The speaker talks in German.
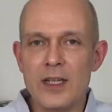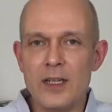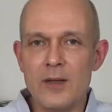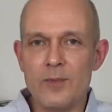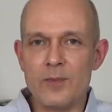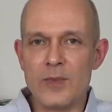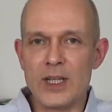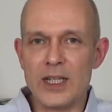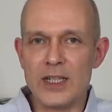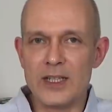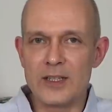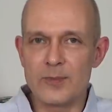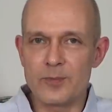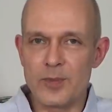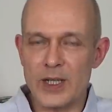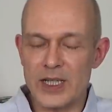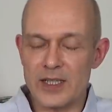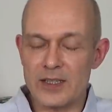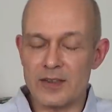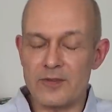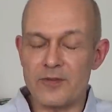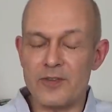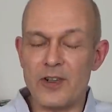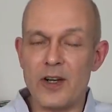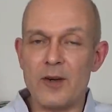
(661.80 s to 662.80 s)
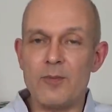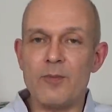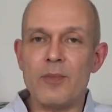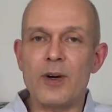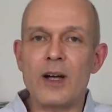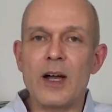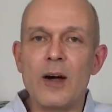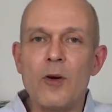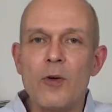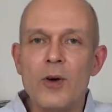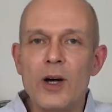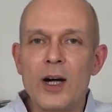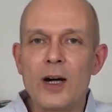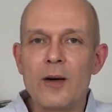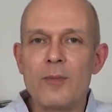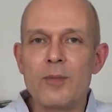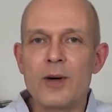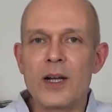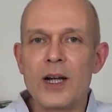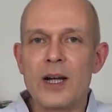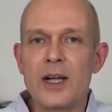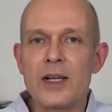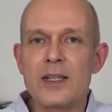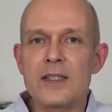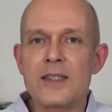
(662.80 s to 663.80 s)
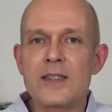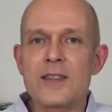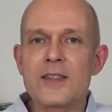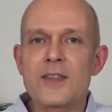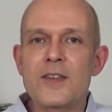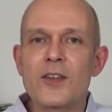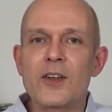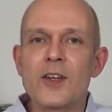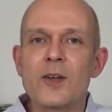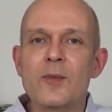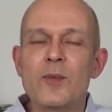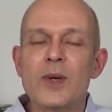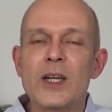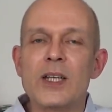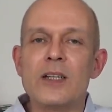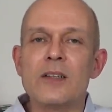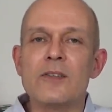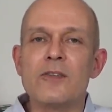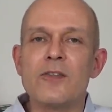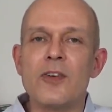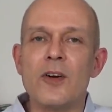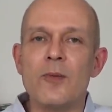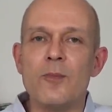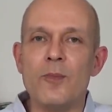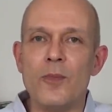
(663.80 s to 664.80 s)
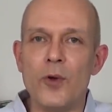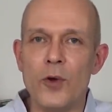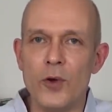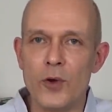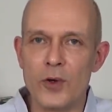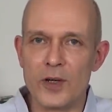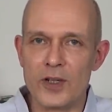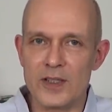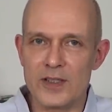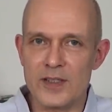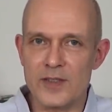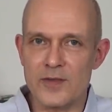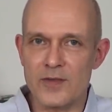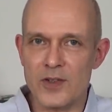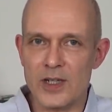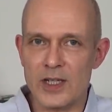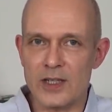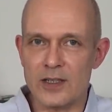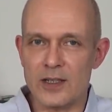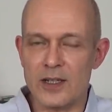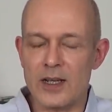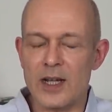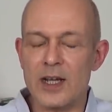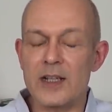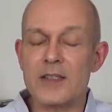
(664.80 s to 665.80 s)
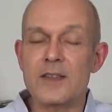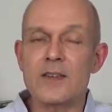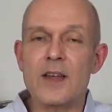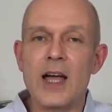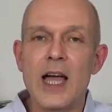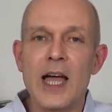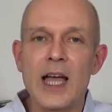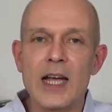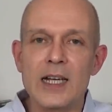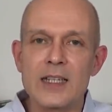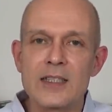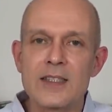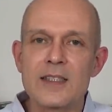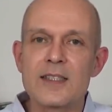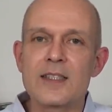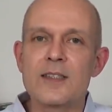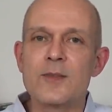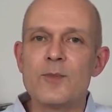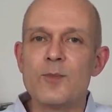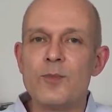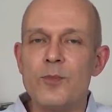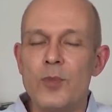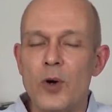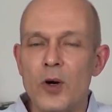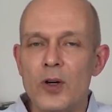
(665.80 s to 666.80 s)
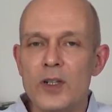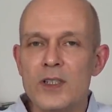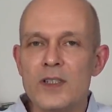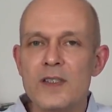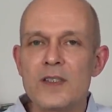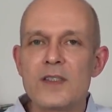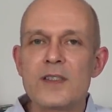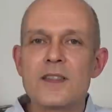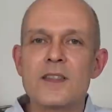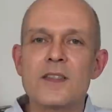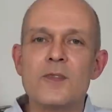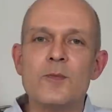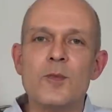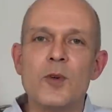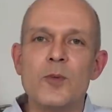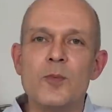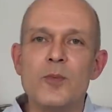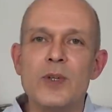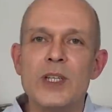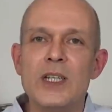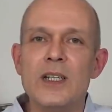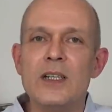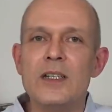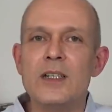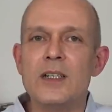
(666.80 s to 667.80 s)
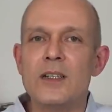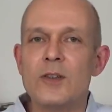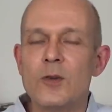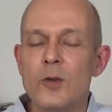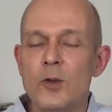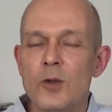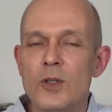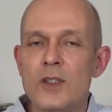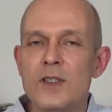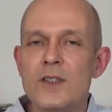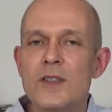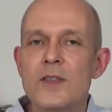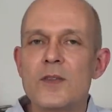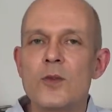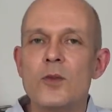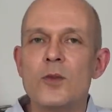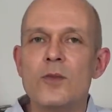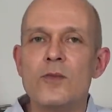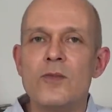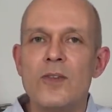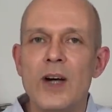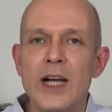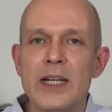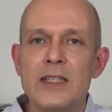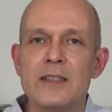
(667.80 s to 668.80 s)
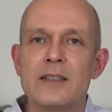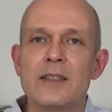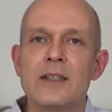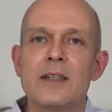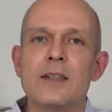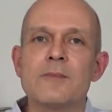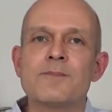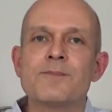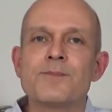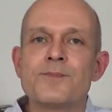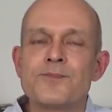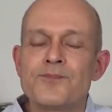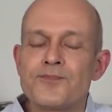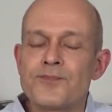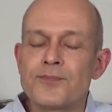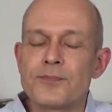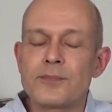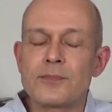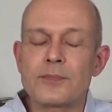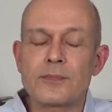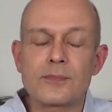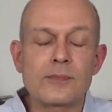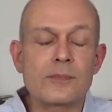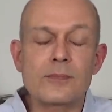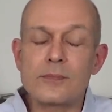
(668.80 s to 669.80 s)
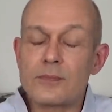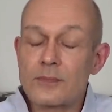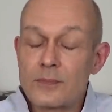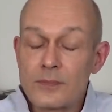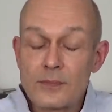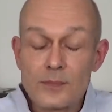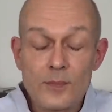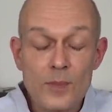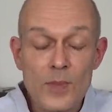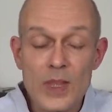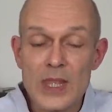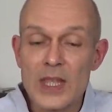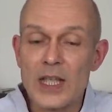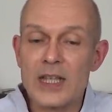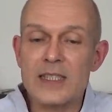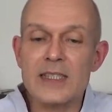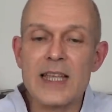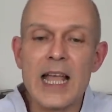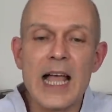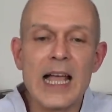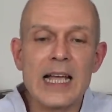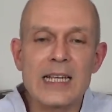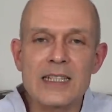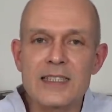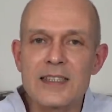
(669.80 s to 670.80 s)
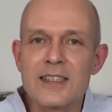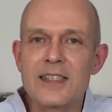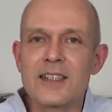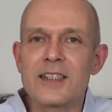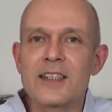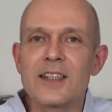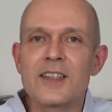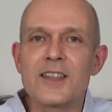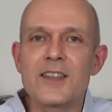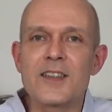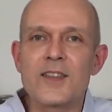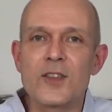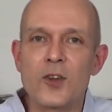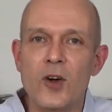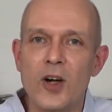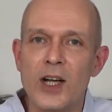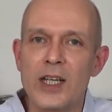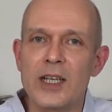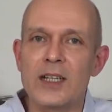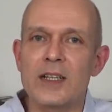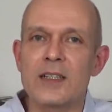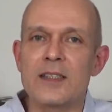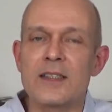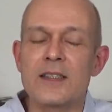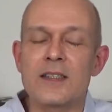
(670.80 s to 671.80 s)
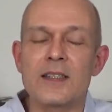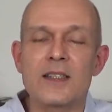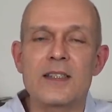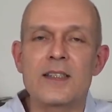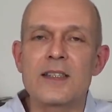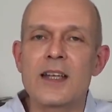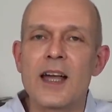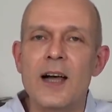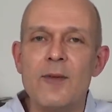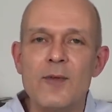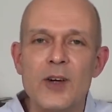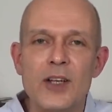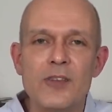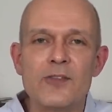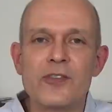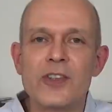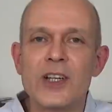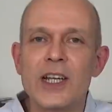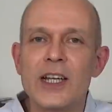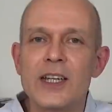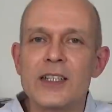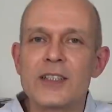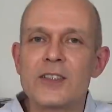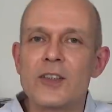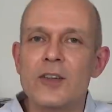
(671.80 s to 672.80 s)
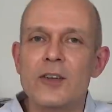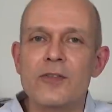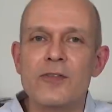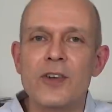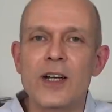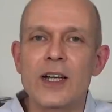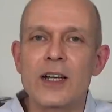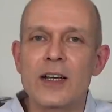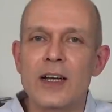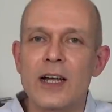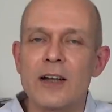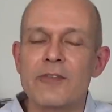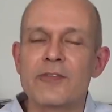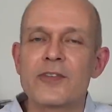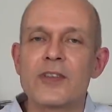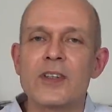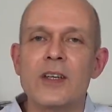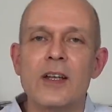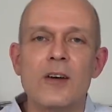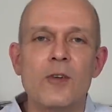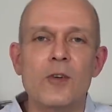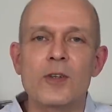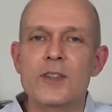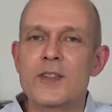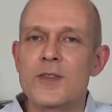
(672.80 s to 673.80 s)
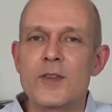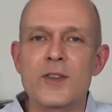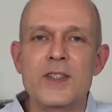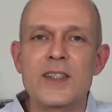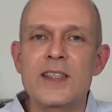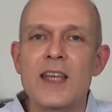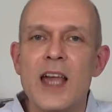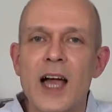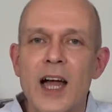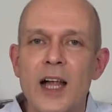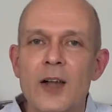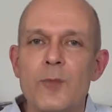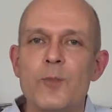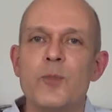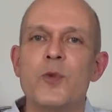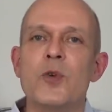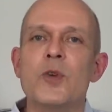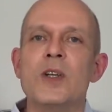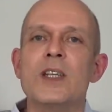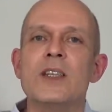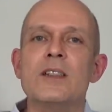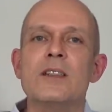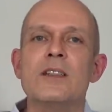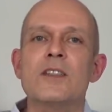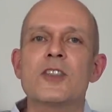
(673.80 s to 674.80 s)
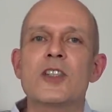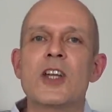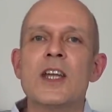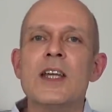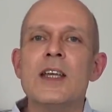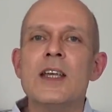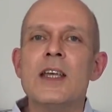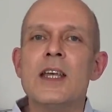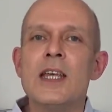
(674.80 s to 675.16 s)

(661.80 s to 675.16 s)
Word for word: eben nicht bei den Verbraucherpreisen, sondern bei den Vermögenswerten, also Aktien, Bonds, Immobilien und so weiter dass Aktien jetzt teuer sind, das kann man vielleicht noch verkraften, auch sozialpolitisch.